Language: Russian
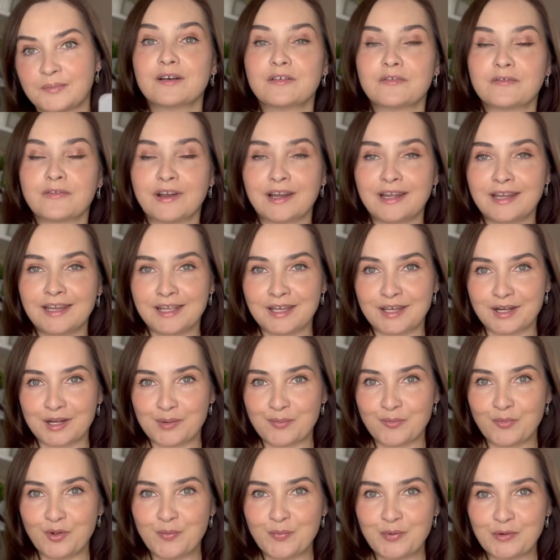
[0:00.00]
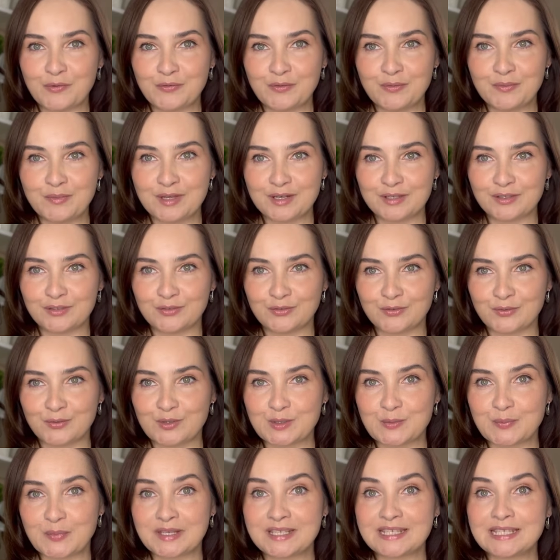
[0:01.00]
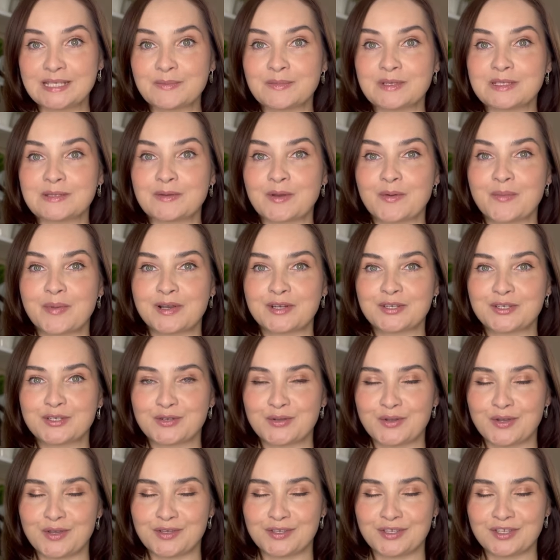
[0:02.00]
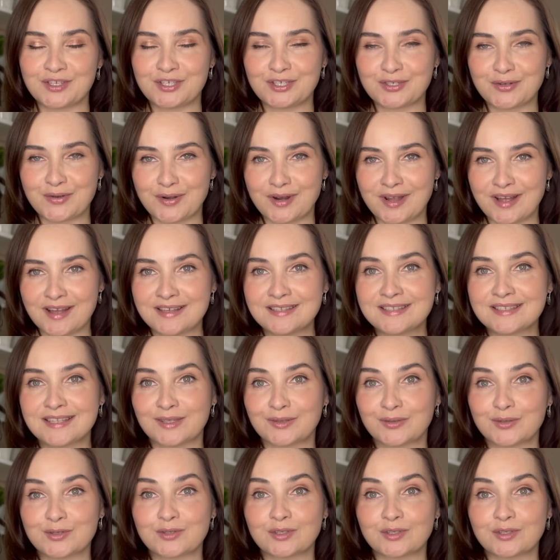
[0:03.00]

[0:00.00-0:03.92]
Валера, мой парфюмерный друг, спасибо тебе большое еще раз за то,